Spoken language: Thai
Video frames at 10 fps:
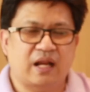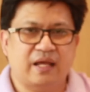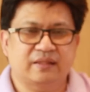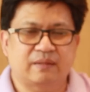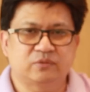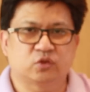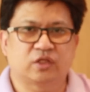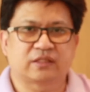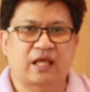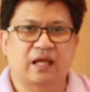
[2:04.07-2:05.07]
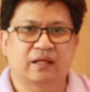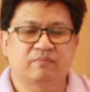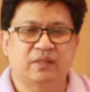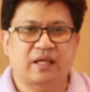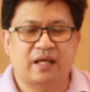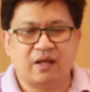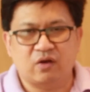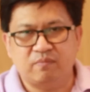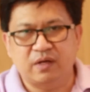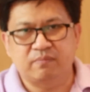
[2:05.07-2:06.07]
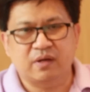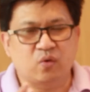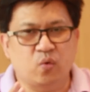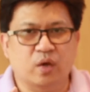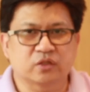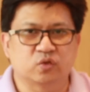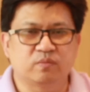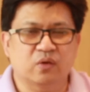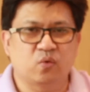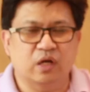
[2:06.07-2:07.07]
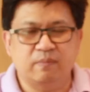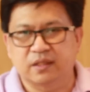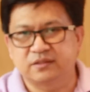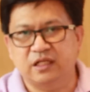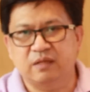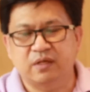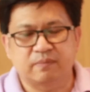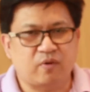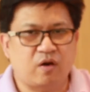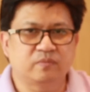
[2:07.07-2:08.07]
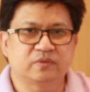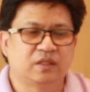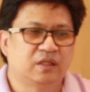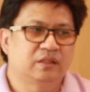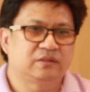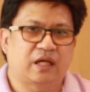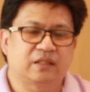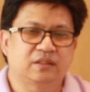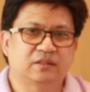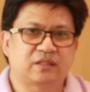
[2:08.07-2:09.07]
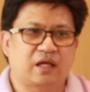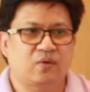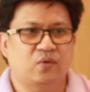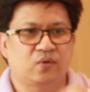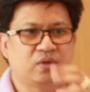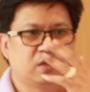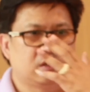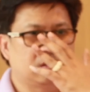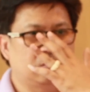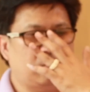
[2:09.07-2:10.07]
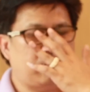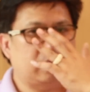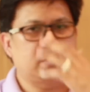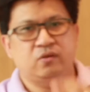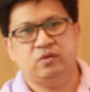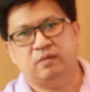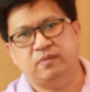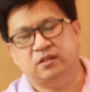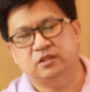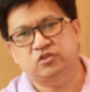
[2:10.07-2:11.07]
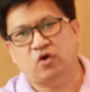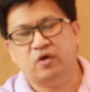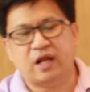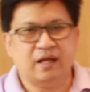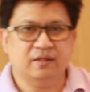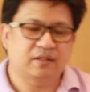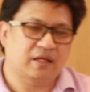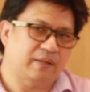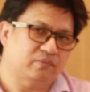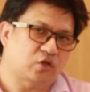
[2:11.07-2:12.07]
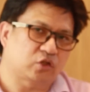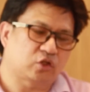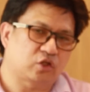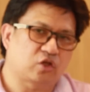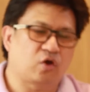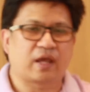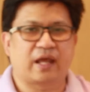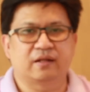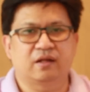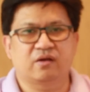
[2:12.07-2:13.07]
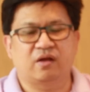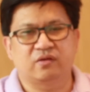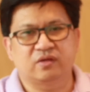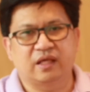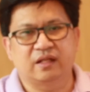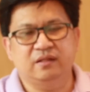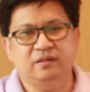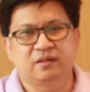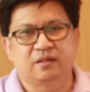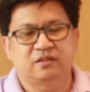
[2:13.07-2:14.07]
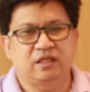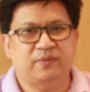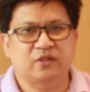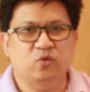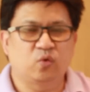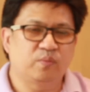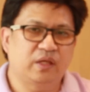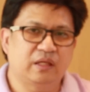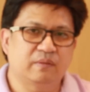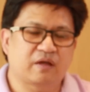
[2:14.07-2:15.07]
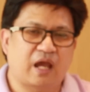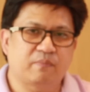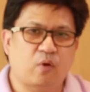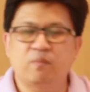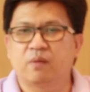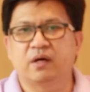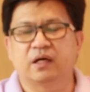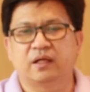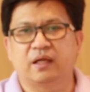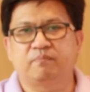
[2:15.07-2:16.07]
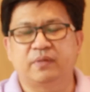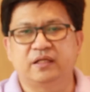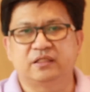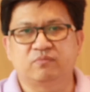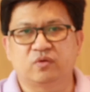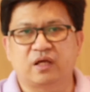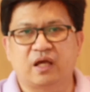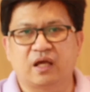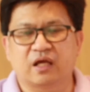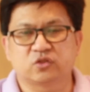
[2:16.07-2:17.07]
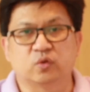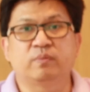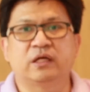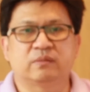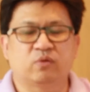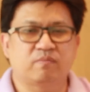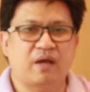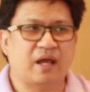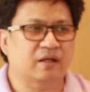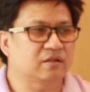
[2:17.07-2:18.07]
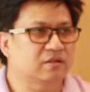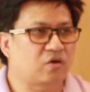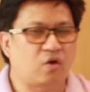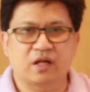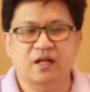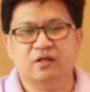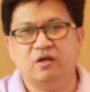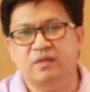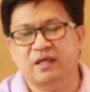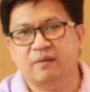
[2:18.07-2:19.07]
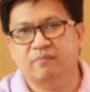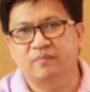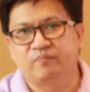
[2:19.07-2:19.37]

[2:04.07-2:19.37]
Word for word: การร้ายตามจุดต่างๆ มีการเอาระเบิดมาขู่กระสุนมาขู่ระเบิดจริงระเบิดปลอม ฉะเชิงเซาหรือว่า8ดริ้วระเบิดถึง 2 ครั้งนะครับ ต่อต่อต่อต่อกัน ก่อนเรายังเห็นที่ปัตลุงมีการพบระเบิดแอบปืนจำนวนกระสุนปืนจำนวนมาก ก่อนหน้านั้นก็มีการ